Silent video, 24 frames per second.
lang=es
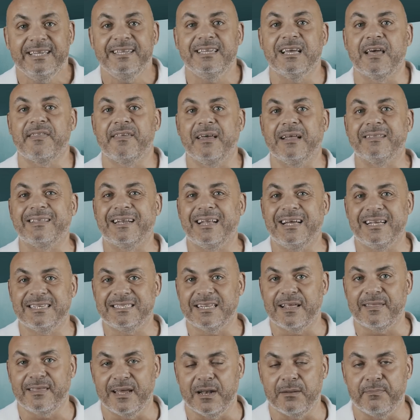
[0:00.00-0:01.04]
y hacia atrás,
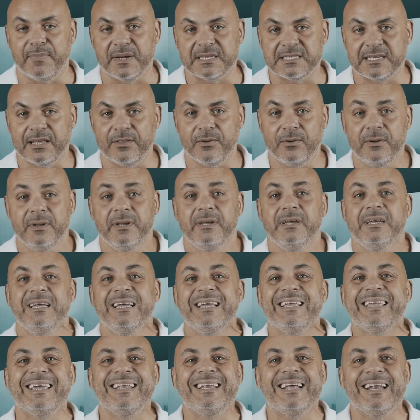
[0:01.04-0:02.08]
hacia el pasado,
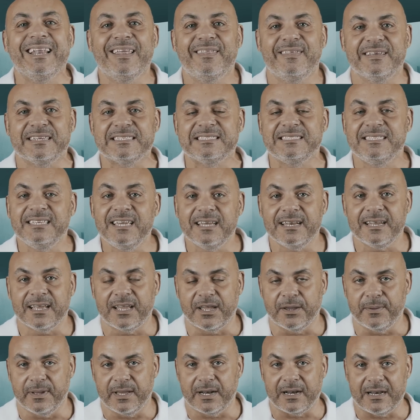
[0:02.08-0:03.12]
¿qué narices tiene
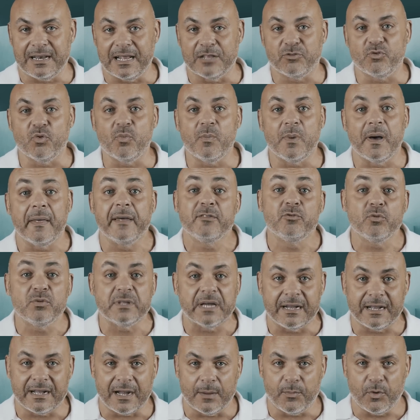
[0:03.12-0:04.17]
que ver la tumba de
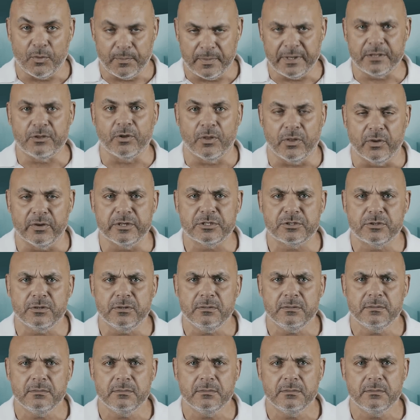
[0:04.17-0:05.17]
Tutankamón en todo esto?